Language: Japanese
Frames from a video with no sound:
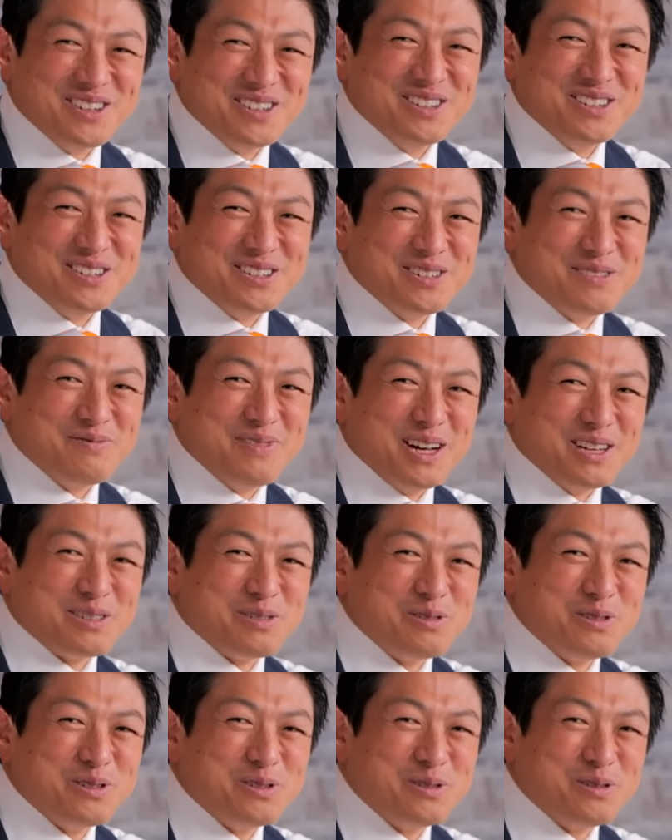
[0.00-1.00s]
いう、まあ、
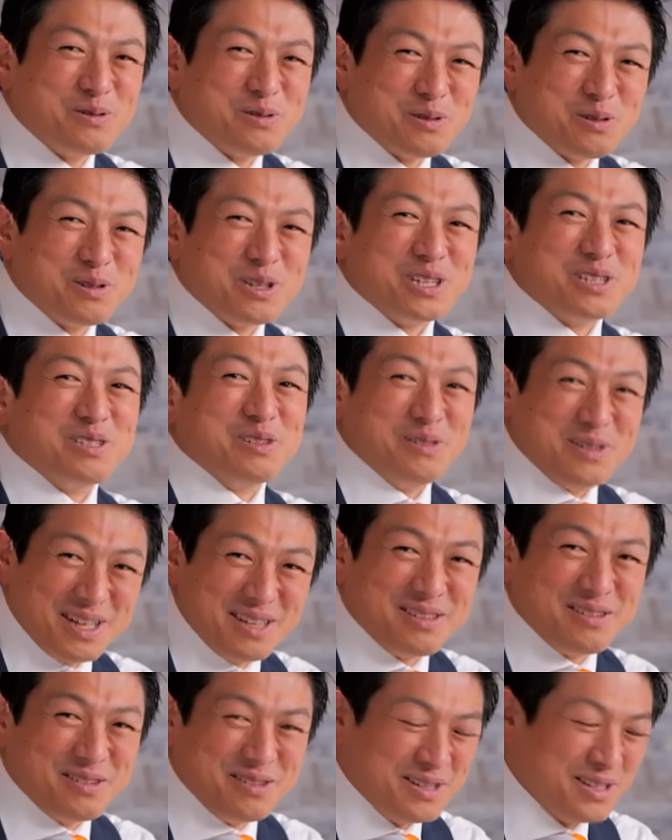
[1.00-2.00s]
そういうことですよ
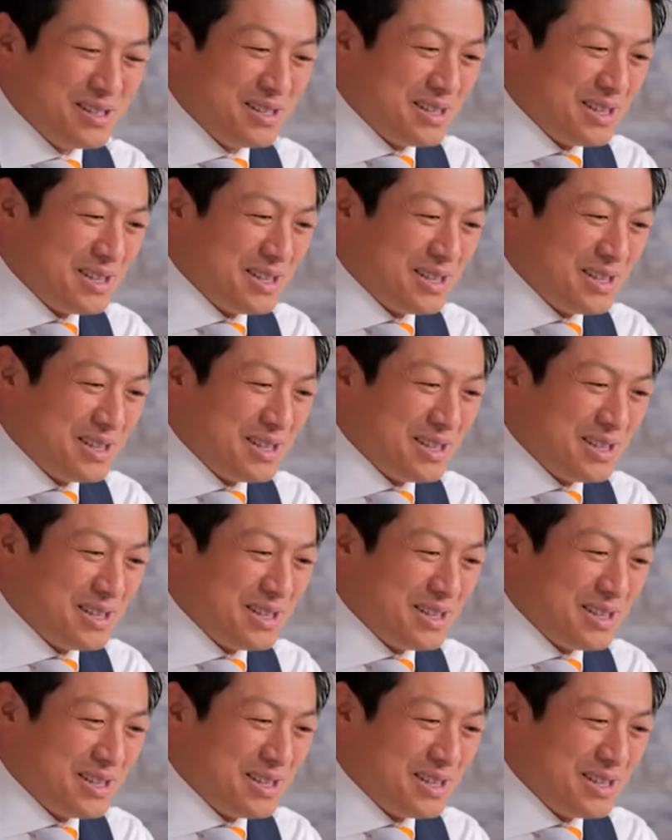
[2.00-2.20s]
ね、と。